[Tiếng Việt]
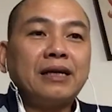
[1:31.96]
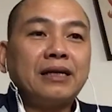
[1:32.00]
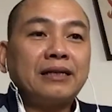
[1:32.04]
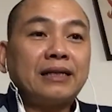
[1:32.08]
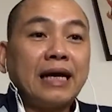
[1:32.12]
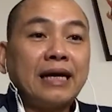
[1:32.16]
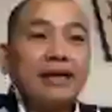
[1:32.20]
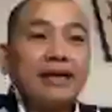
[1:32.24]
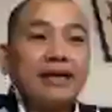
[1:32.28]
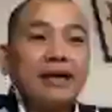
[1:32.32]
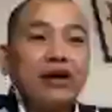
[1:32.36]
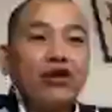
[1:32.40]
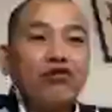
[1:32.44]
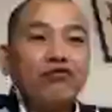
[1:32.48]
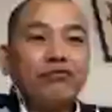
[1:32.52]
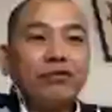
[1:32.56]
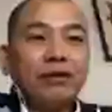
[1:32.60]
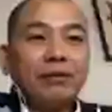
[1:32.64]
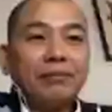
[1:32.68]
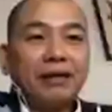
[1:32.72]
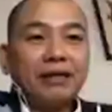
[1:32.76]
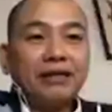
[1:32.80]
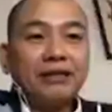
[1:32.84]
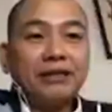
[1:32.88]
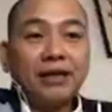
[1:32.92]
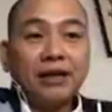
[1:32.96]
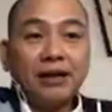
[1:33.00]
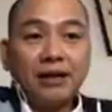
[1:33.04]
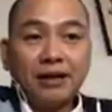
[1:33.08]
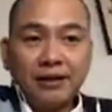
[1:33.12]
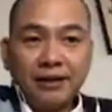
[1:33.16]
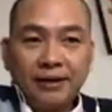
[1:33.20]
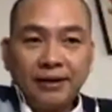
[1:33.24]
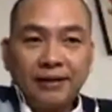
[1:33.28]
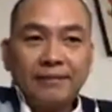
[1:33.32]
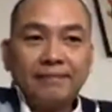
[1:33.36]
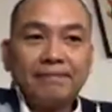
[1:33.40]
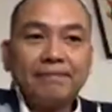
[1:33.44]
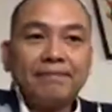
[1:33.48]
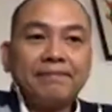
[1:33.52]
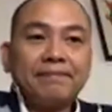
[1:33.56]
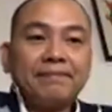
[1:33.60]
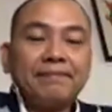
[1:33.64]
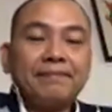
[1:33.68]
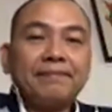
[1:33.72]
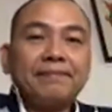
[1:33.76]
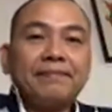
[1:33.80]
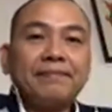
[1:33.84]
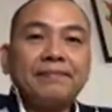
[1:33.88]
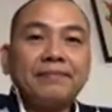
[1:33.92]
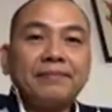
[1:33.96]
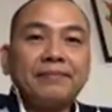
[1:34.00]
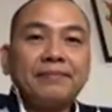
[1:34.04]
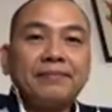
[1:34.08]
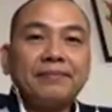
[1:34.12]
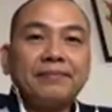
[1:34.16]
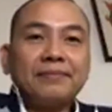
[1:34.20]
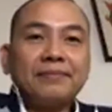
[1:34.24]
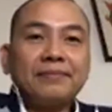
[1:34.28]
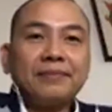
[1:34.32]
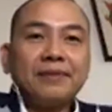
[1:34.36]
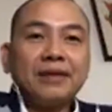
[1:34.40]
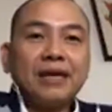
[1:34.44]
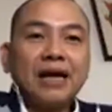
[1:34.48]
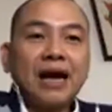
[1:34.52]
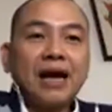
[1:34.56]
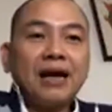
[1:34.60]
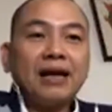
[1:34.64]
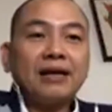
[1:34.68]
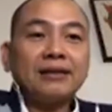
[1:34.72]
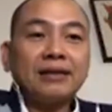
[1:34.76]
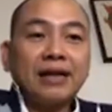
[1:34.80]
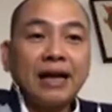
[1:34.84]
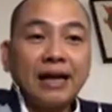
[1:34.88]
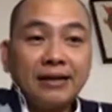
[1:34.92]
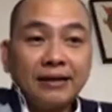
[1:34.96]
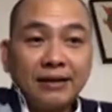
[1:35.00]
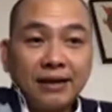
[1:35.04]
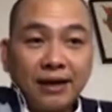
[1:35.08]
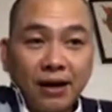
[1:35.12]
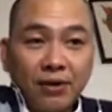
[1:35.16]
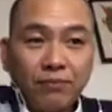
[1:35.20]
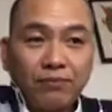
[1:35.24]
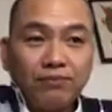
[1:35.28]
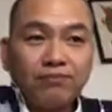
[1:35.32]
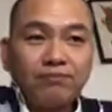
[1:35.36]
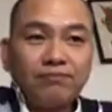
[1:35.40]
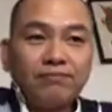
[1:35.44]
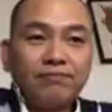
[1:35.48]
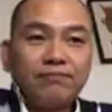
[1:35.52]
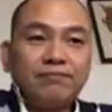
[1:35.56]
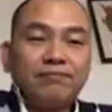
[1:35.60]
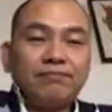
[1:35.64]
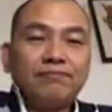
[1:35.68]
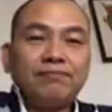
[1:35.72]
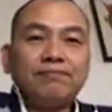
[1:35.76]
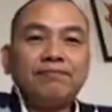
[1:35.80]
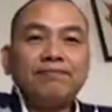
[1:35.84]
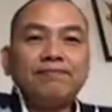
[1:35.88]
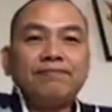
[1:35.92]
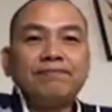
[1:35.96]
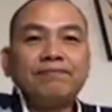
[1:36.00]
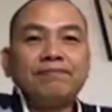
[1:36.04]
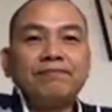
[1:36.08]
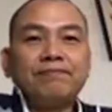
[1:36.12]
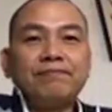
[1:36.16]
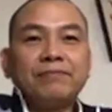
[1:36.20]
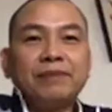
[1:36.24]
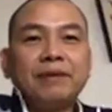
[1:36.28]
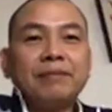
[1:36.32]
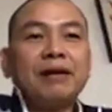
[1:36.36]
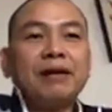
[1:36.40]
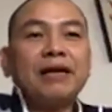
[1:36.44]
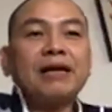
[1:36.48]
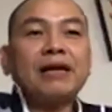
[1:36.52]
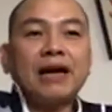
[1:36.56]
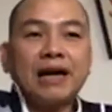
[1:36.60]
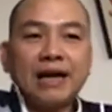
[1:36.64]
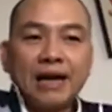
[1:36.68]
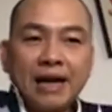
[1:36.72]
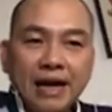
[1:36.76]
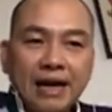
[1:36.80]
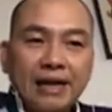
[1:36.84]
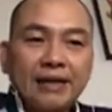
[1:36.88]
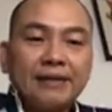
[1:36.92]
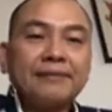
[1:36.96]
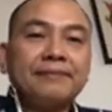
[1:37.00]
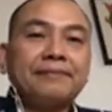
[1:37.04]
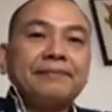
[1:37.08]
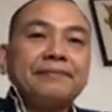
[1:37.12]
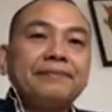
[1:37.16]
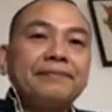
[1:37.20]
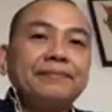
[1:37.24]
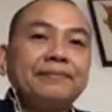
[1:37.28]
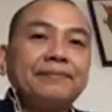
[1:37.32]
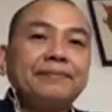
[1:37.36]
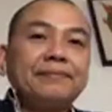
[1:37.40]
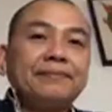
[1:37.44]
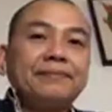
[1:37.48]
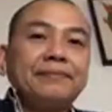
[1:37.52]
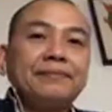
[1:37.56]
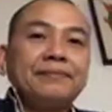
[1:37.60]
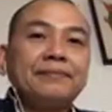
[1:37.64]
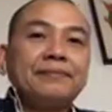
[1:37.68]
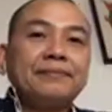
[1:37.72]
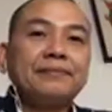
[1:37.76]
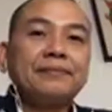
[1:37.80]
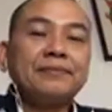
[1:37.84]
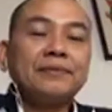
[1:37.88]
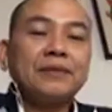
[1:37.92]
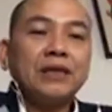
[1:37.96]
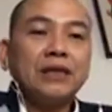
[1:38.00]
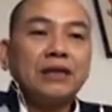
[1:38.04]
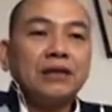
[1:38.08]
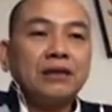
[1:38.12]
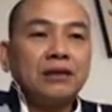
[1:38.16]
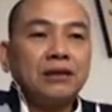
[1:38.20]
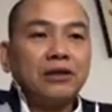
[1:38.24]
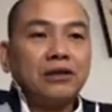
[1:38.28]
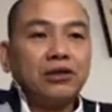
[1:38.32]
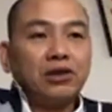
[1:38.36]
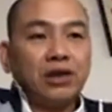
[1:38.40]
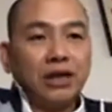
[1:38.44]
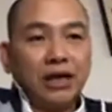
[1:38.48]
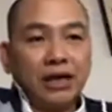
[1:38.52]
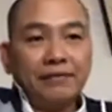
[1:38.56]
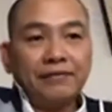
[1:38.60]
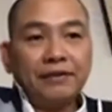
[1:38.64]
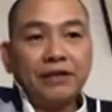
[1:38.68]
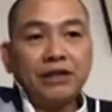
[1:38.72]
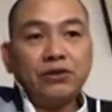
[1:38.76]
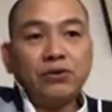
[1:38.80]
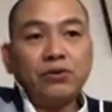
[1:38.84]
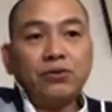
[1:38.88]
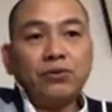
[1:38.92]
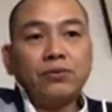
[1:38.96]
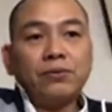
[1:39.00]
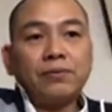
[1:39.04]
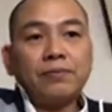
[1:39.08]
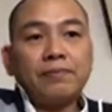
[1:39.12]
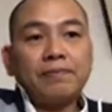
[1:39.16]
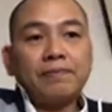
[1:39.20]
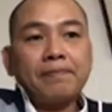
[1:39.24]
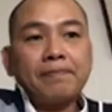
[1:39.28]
là thành công về mặt chân lý hay là thành công về mặt ngắn hạn. Tôi lấy ví dụ,